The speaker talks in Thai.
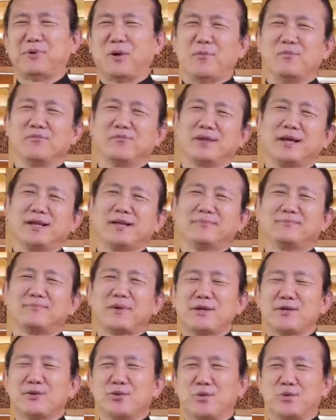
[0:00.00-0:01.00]
ผมดัน
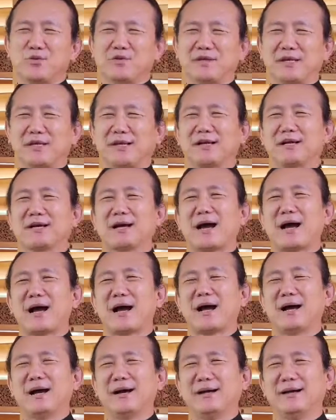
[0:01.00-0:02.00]
ไปอยู่ศรีลังกา
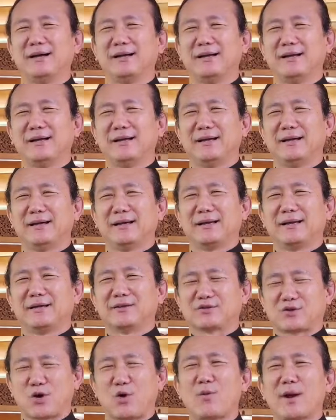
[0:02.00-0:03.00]

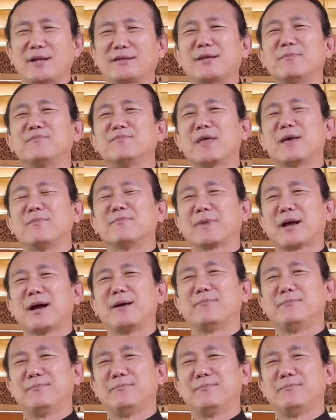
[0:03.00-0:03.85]
สองวันเต็มๆครับ